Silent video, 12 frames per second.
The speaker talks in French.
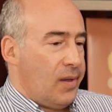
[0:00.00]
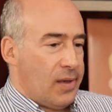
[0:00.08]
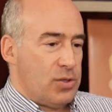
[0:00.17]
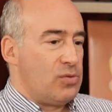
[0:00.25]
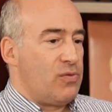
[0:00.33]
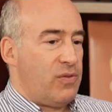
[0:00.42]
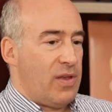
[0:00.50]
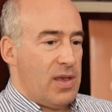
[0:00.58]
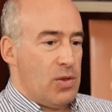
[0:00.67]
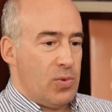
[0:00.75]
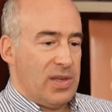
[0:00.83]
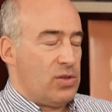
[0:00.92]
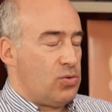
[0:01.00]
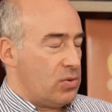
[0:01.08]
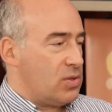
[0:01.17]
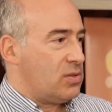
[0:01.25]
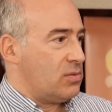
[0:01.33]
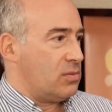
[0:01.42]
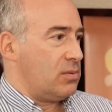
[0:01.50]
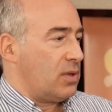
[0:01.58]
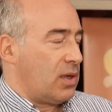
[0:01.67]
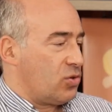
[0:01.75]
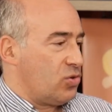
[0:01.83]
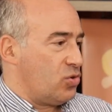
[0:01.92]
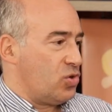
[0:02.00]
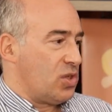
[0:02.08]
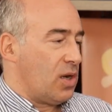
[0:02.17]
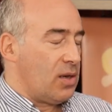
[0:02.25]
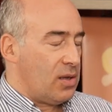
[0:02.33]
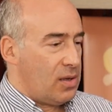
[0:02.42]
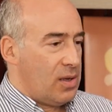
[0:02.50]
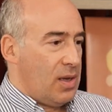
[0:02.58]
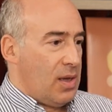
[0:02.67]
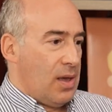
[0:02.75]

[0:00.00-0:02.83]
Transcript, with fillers: essoufflé ou qui tousse ou quelque chose du genre, là,